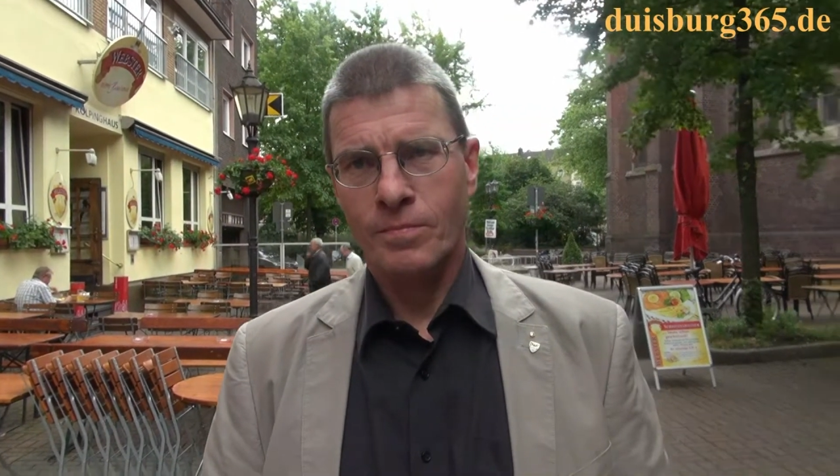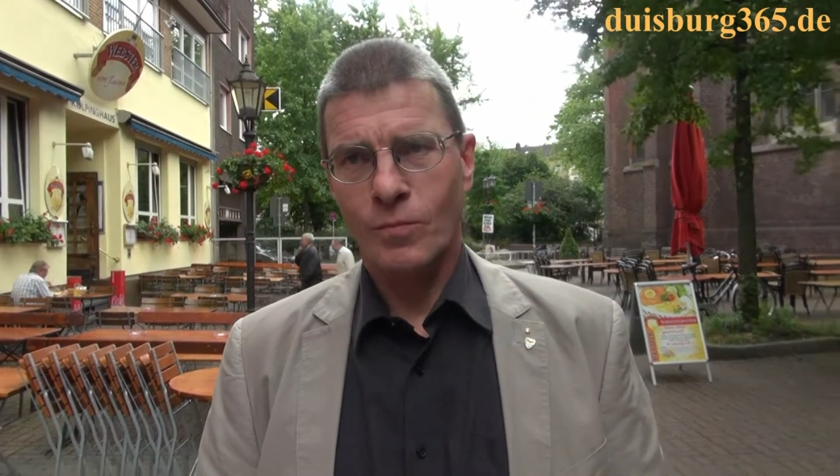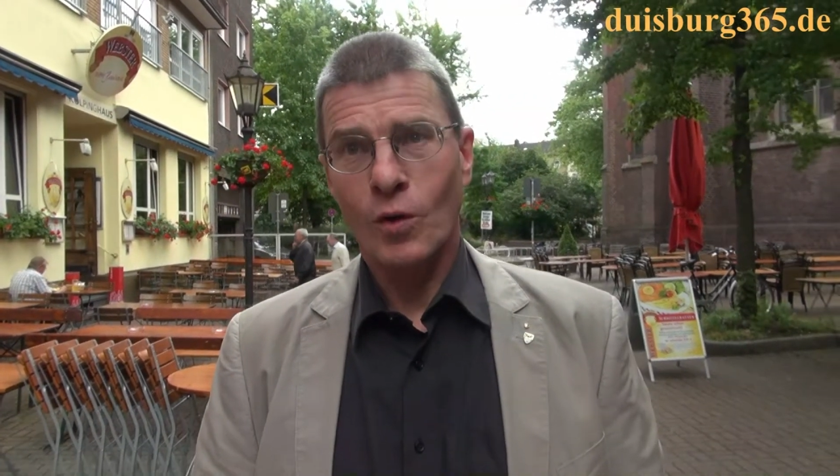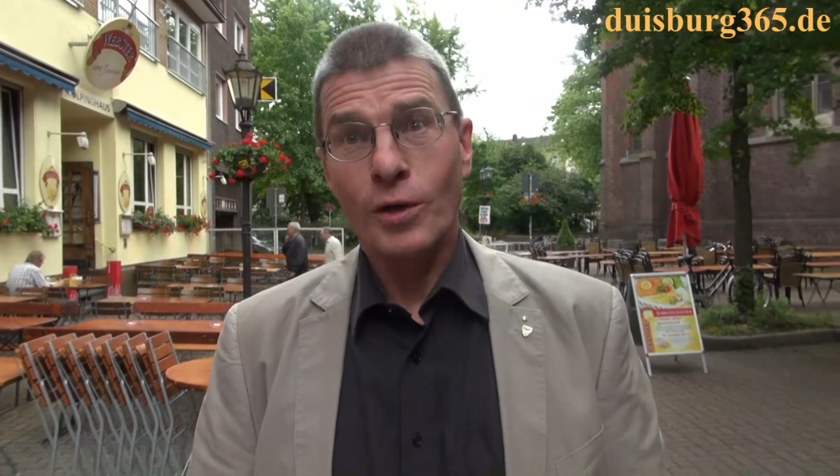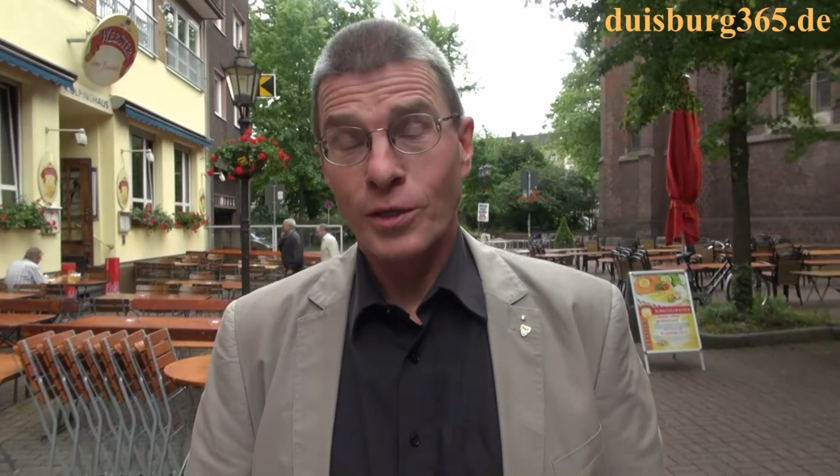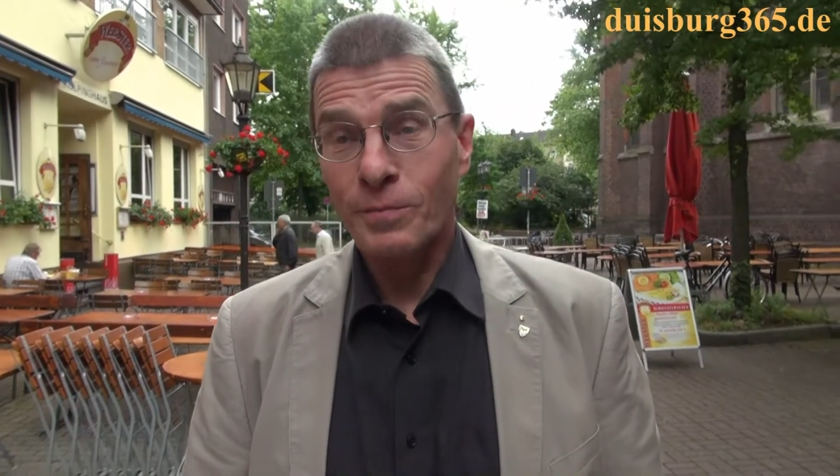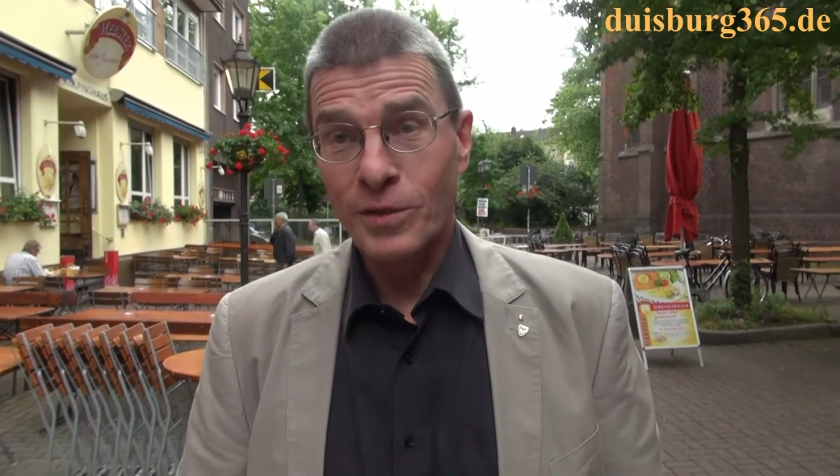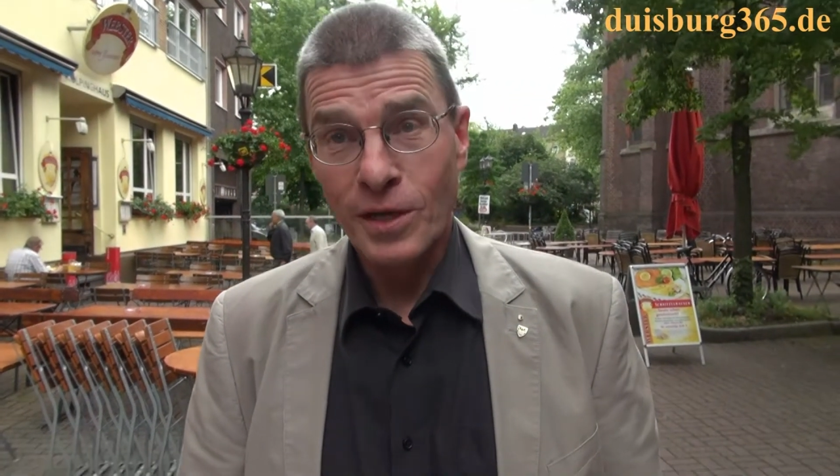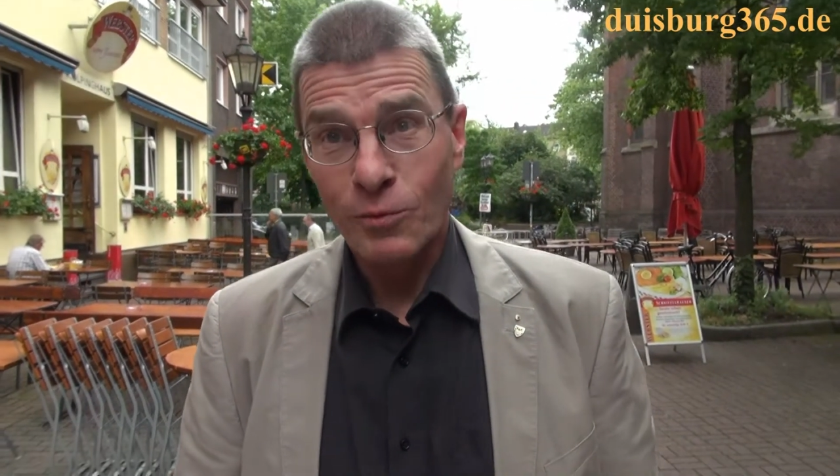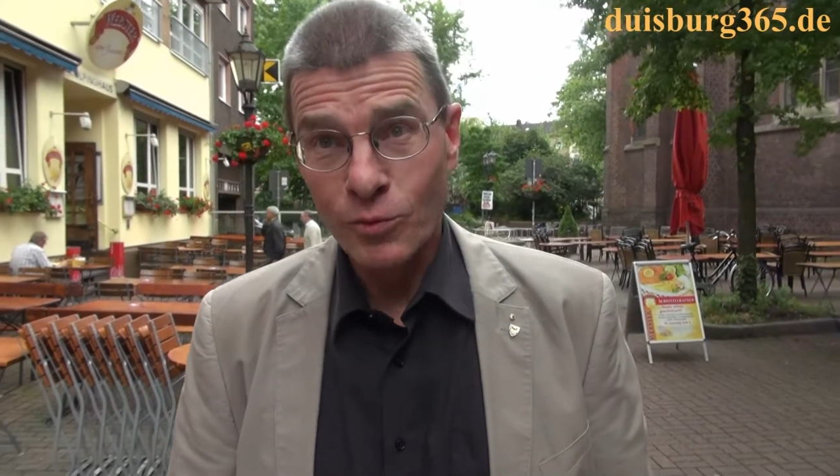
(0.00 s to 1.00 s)
Ja, ich habe eine
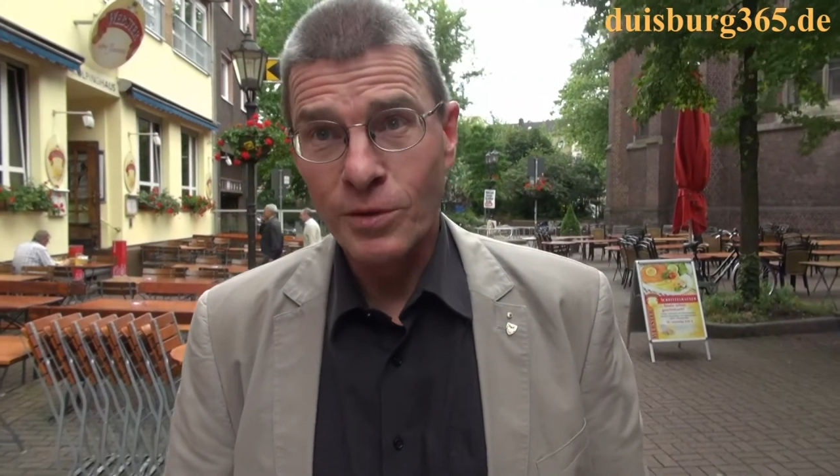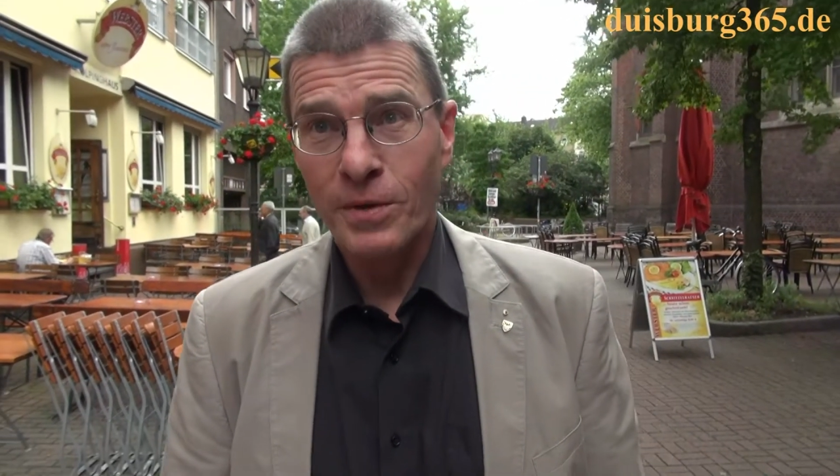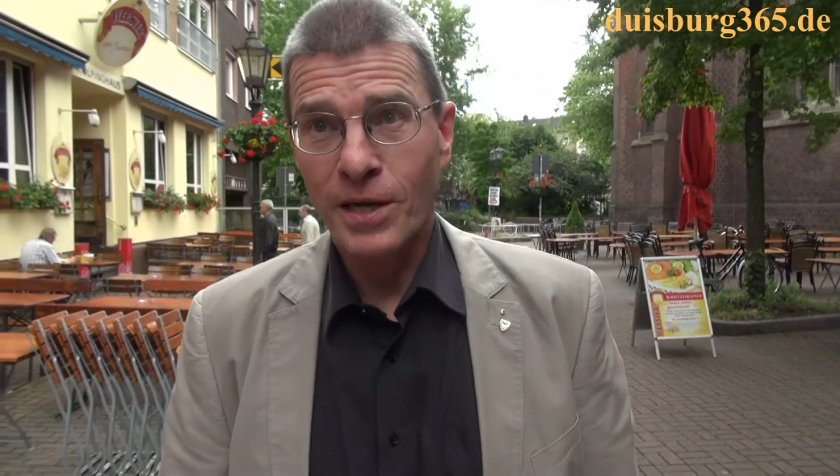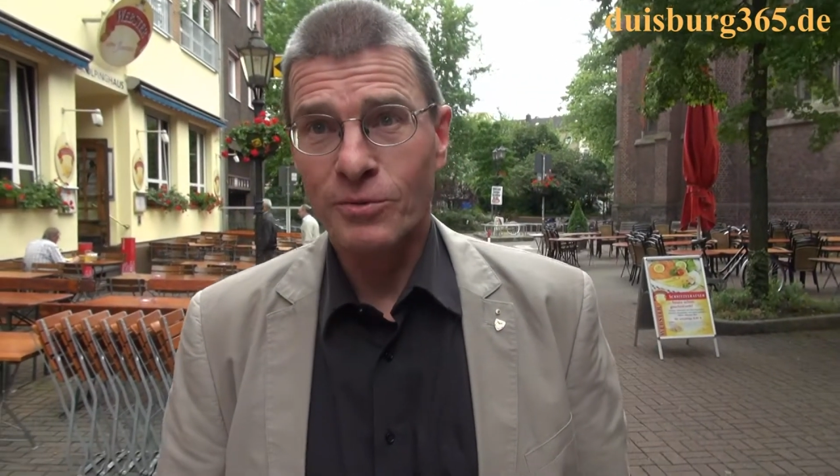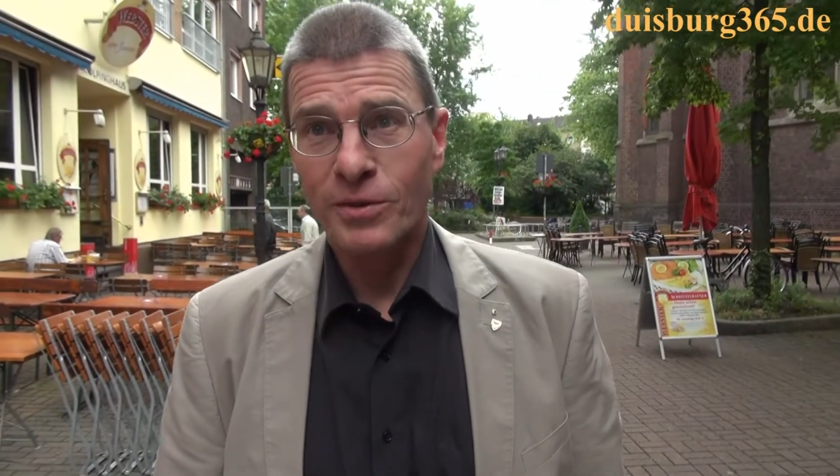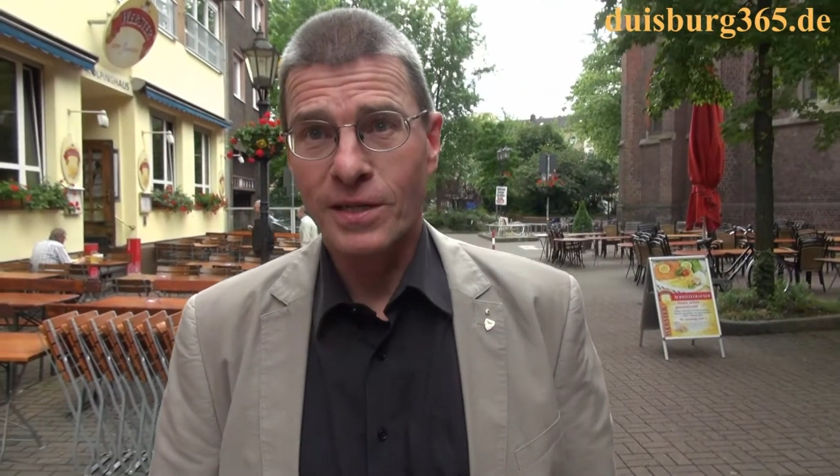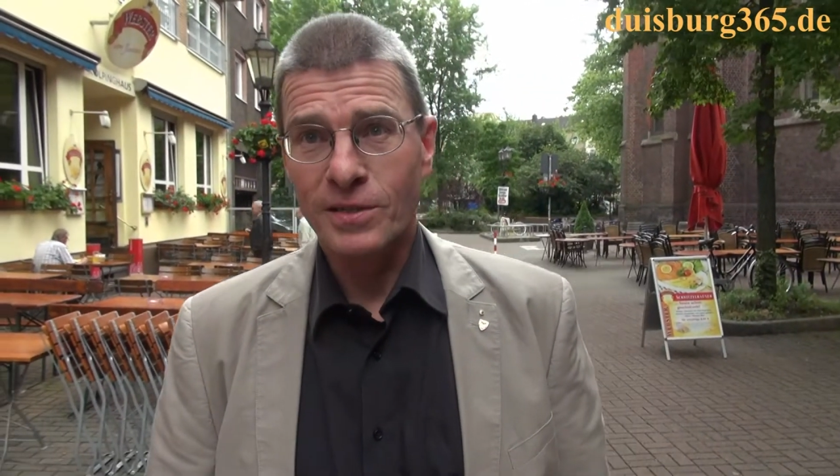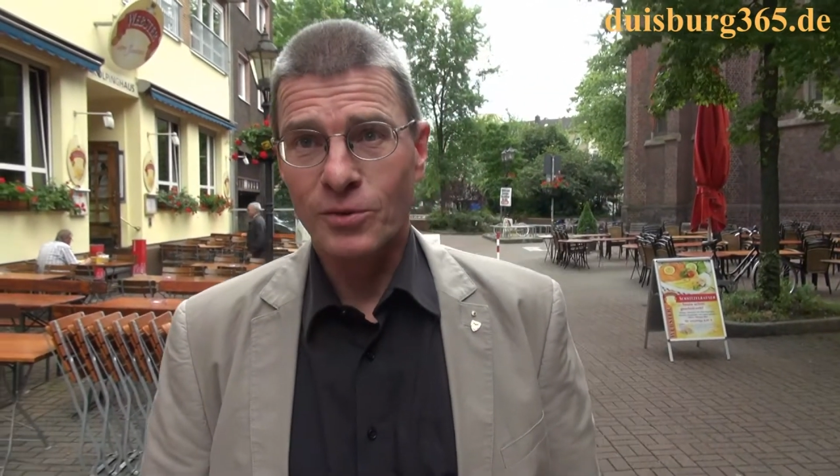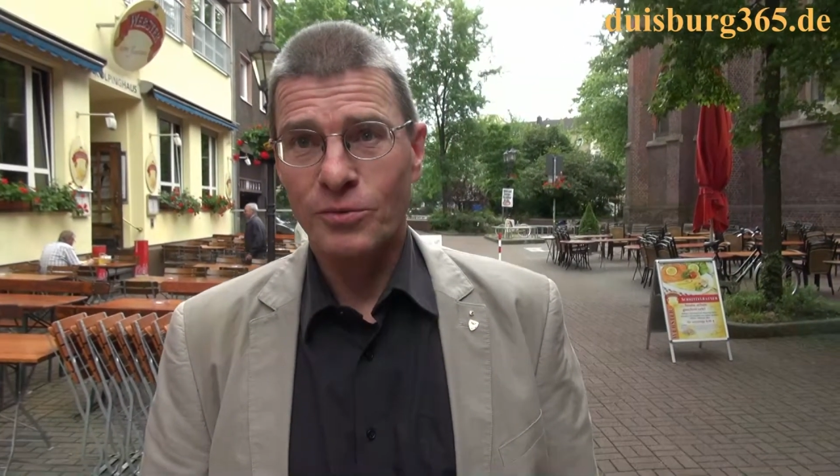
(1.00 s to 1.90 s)
sehr gute Meinung dazu.